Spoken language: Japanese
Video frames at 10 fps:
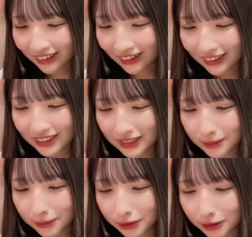え
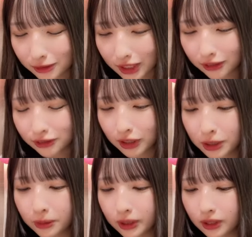ハイリスク袋100は
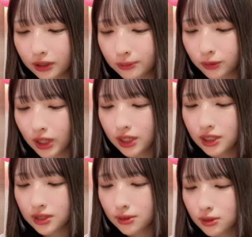やばいもう
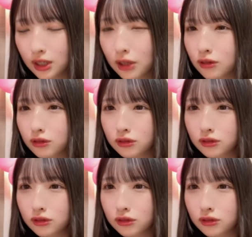ハイリスクすぎる